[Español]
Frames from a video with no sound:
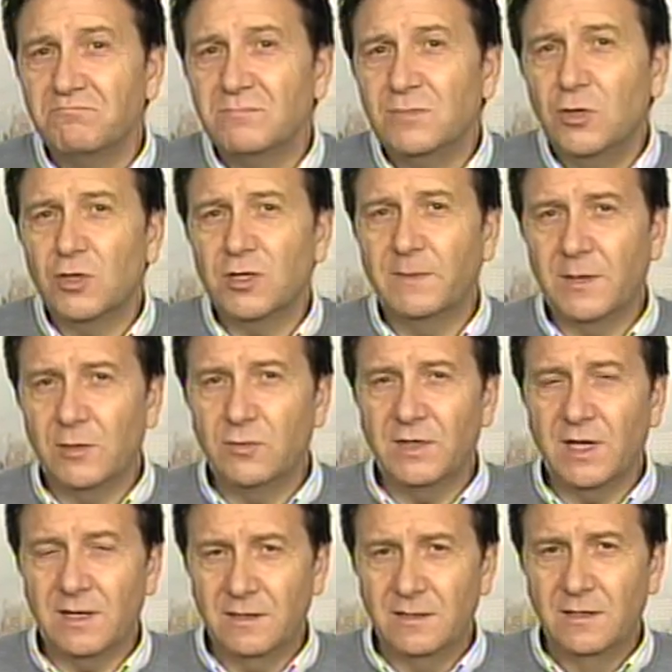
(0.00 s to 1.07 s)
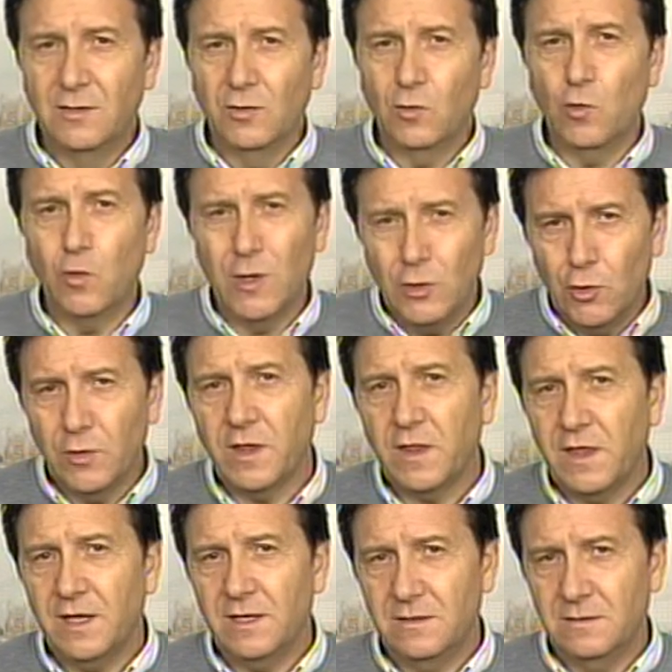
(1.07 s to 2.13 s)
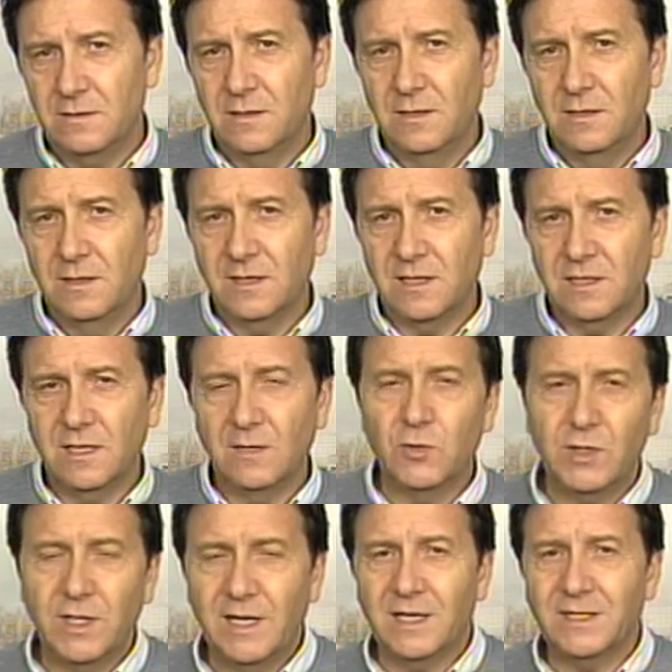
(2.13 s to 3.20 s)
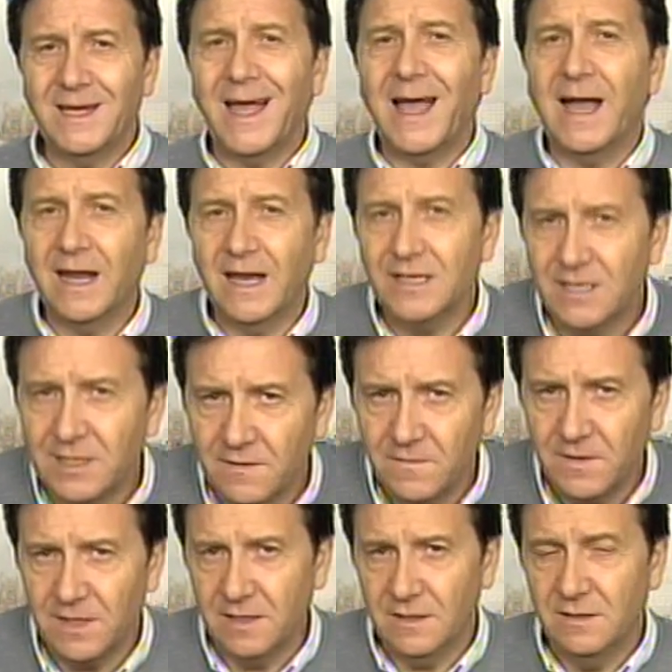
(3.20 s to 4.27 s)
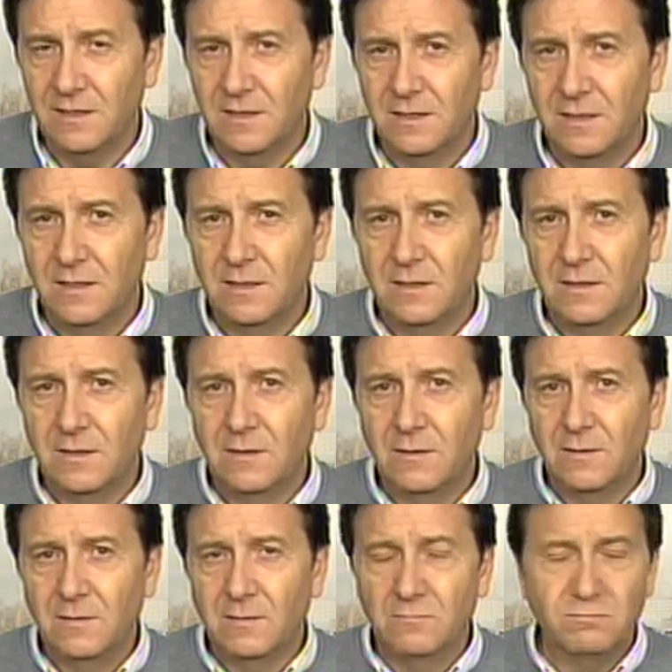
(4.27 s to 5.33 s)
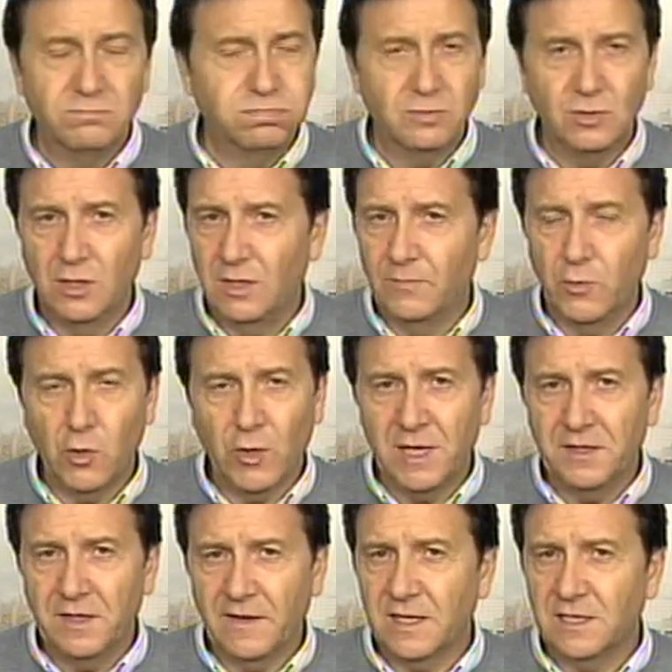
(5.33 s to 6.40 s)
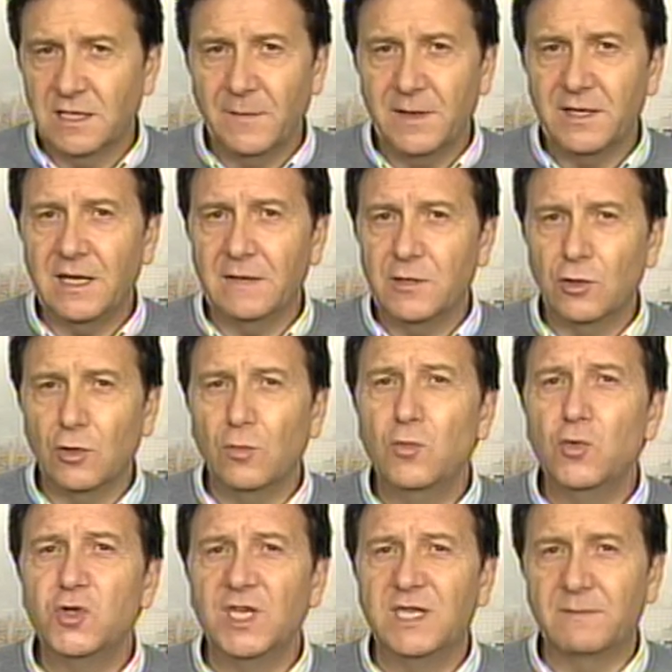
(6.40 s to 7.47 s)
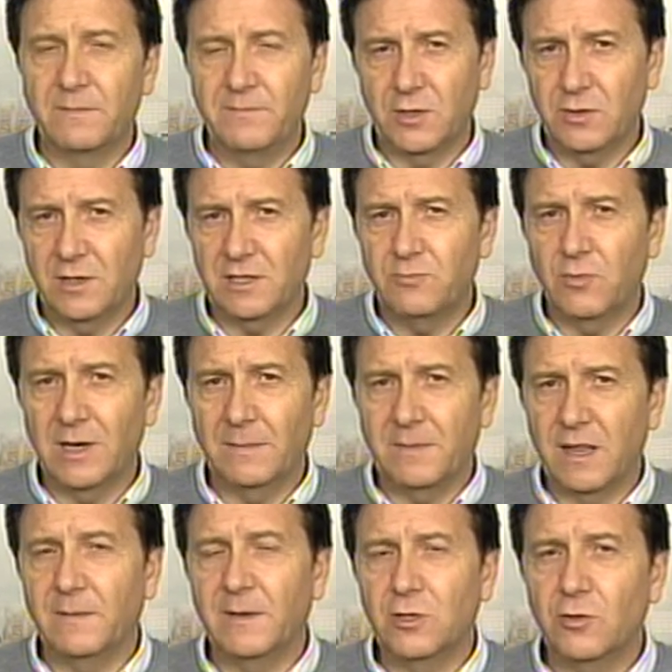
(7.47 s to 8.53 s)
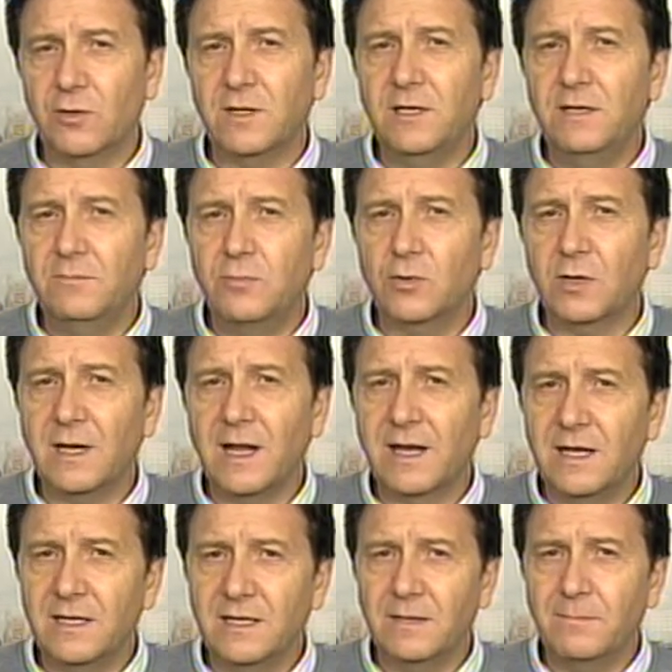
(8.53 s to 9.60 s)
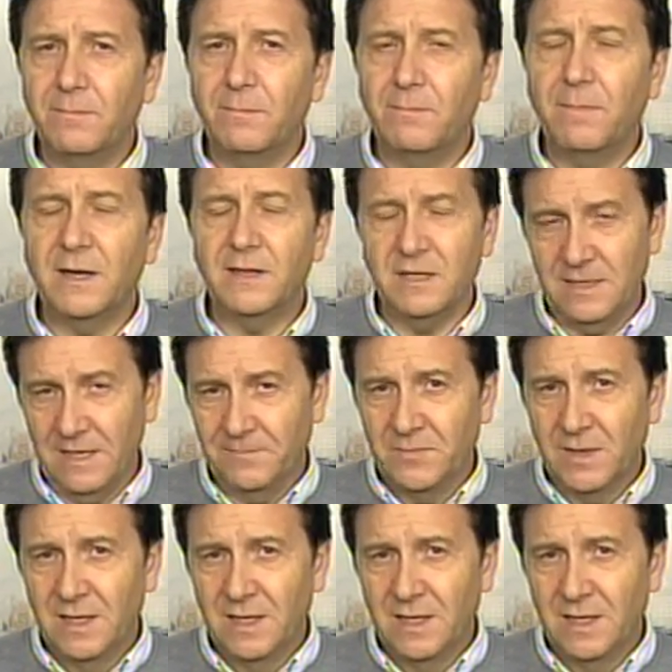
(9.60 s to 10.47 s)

Y uno se pregunta, cuando dicen que estemos en casa, ¿a qué se refieren? Yo les puedo garantizar que esta mañana he visto muchísimas personas por la Plaza Mayor y por la calle Padilla.